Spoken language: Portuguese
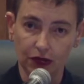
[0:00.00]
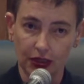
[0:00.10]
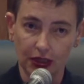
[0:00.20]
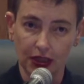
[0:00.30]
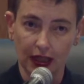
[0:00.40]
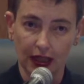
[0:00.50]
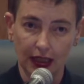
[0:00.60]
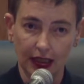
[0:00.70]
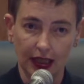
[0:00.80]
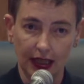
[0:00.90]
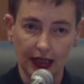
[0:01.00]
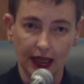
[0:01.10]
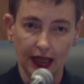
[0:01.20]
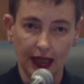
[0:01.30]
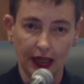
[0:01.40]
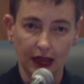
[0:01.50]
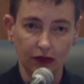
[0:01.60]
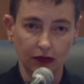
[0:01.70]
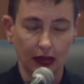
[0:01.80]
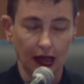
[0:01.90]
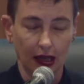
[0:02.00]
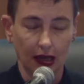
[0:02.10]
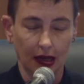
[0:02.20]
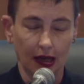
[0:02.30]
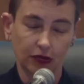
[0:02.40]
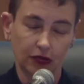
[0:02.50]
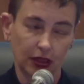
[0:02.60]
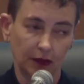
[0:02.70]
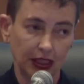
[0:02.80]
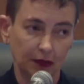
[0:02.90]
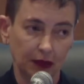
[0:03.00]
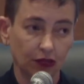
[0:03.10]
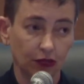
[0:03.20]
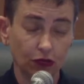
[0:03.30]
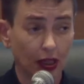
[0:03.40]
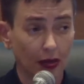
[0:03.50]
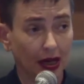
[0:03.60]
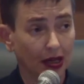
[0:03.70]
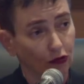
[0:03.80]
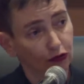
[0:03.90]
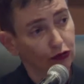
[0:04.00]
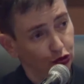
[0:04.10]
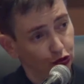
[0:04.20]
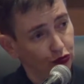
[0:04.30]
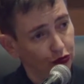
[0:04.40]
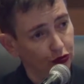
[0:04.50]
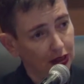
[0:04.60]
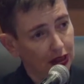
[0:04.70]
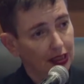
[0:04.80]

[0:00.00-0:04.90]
Ou seja, a ideia é o um estabelecimento de um trabalho conjunto